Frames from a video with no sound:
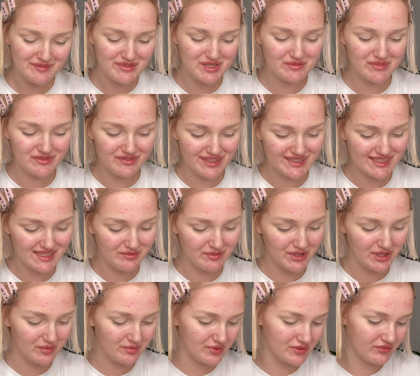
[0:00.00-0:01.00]
przybywać na
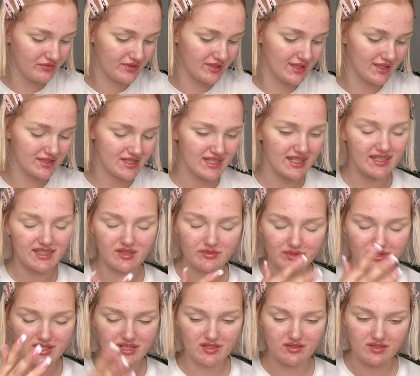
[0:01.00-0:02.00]
moich profilach, czekajcie, bo
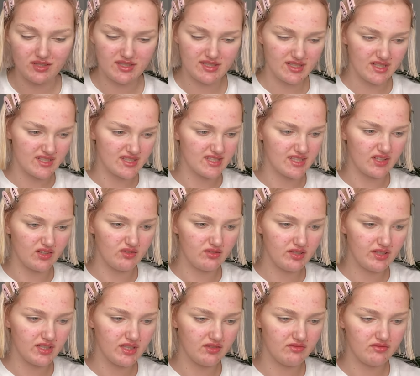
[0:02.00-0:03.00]
ja się tutaj zaraz
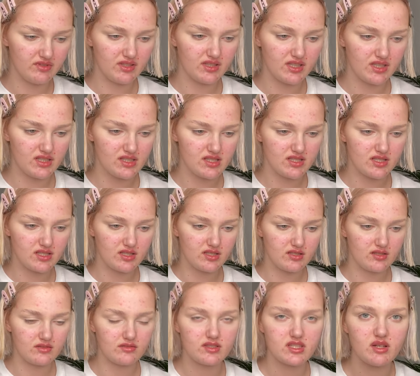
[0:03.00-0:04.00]
zająknę i wyjdę z
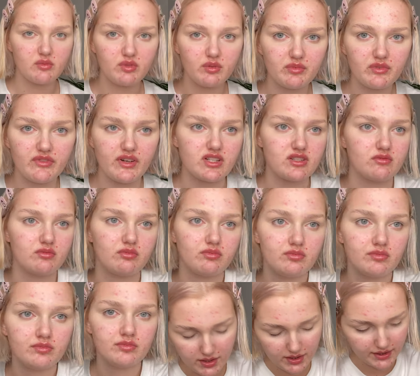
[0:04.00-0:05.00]
y, ciemną twarzą
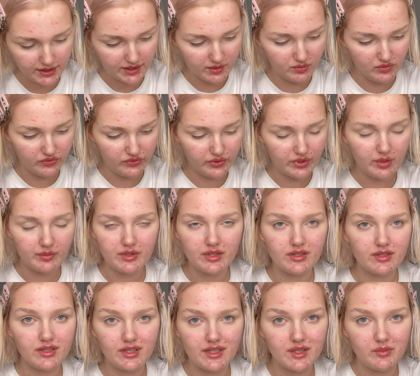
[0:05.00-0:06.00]
tak jak mówiłam,
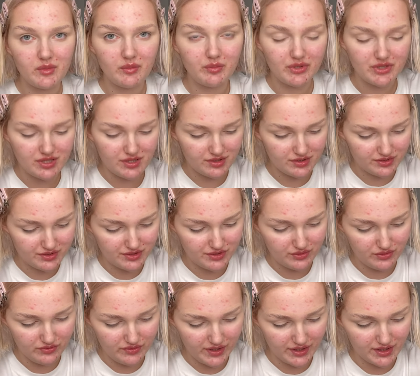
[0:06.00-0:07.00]
ja nie mam podzielności
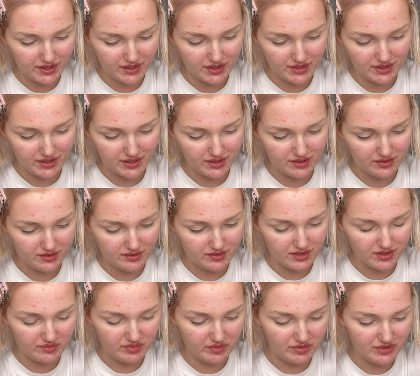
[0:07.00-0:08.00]
uwagi, ja, naj,
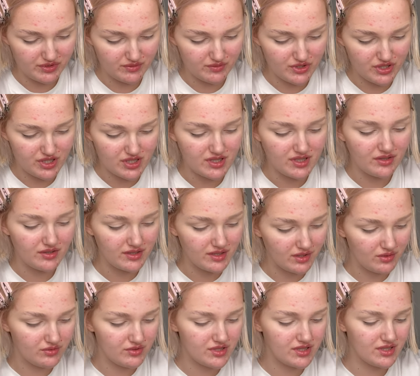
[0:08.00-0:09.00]
ja po prostu muszę się tego
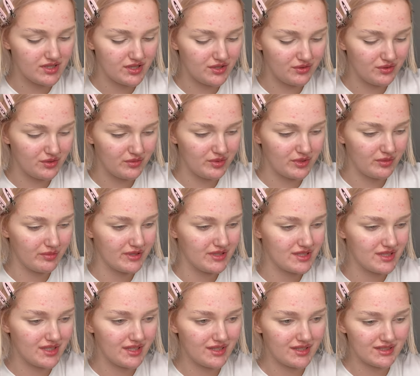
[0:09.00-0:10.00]
nauczyć i YouTube to
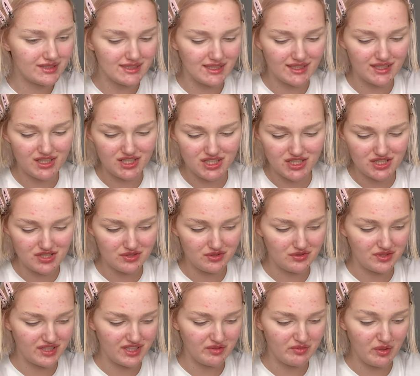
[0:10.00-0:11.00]
będzie jedna z takich rzeczy,
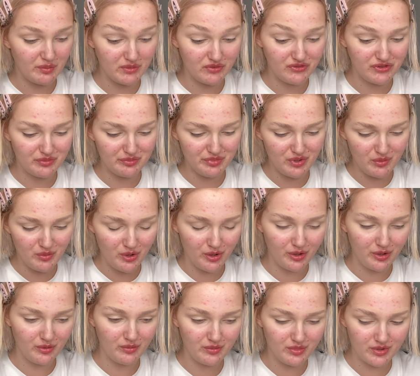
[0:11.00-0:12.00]
które chyba mi w tym
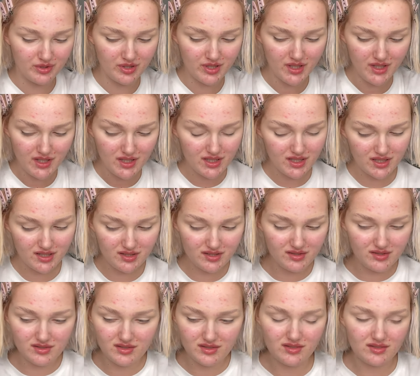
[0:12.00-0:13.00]
pomogą, bo ja,
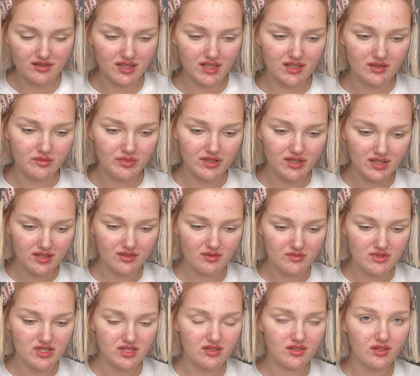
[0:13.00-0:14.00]
ja robię jedną
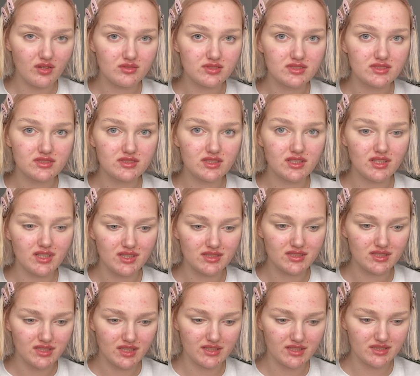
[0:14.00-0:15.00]
czynność i ja
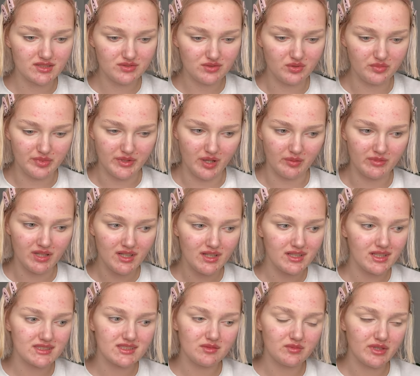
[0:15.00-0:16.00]
się na niej skupiam.
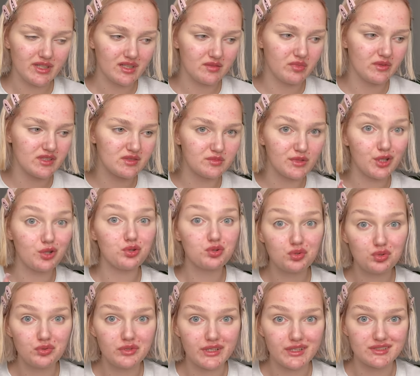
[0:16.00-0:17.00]
Tak samo jak powiedzmy
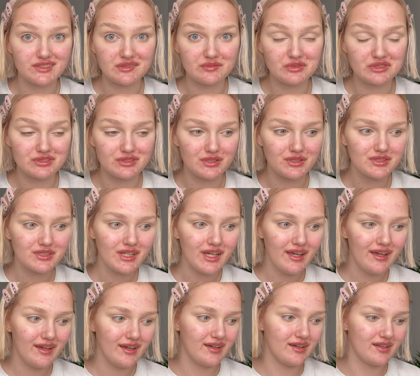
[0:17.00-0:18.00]
gotuję sobie coś,
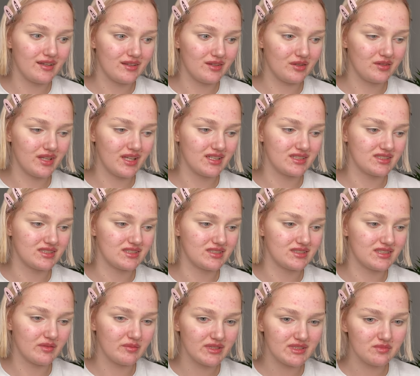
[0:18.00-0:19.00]
e, to też
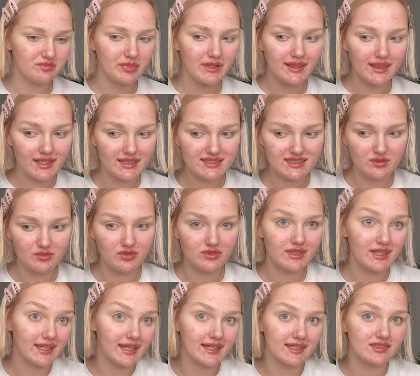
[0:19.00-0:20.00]
zamiast 15 minut,
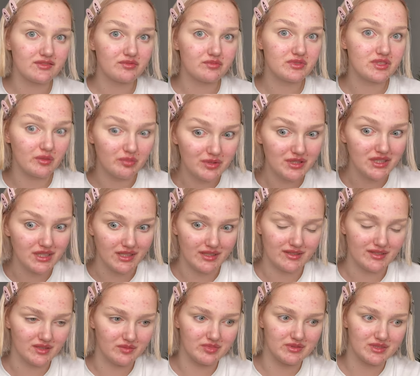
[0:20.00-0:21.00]
tak jak jest w przepisie,
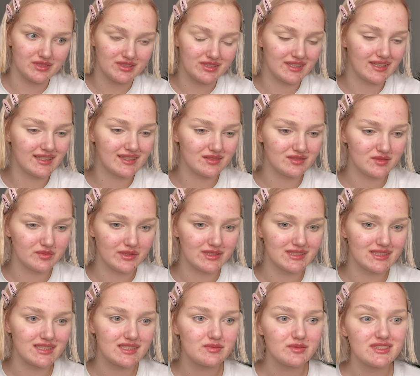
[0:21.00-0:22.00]
niby się nad tym
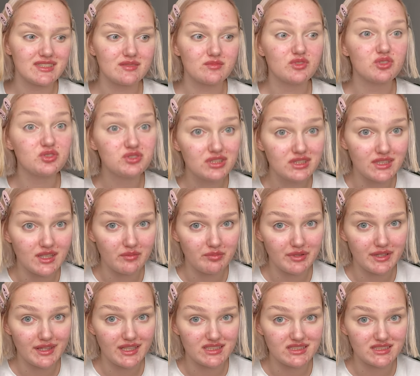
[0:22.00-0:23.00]
spędza, ja spędzam godzinę
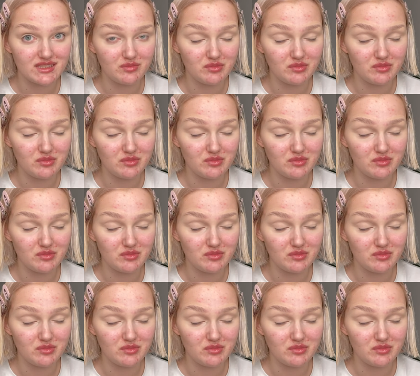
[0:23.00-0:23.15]
15